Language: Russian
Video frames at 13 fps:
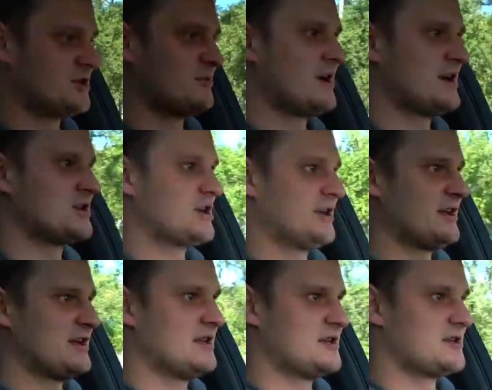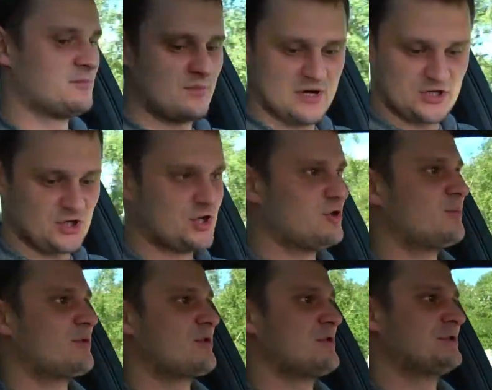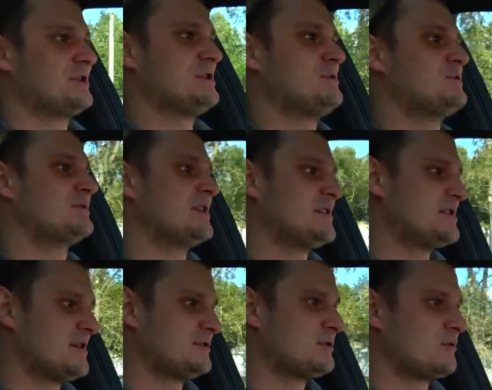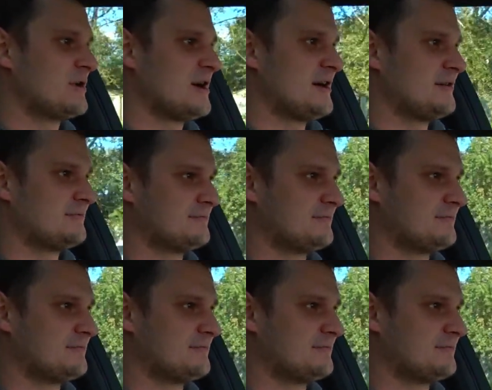нажимаешь, она едет. Машину просто не узнать, она другая.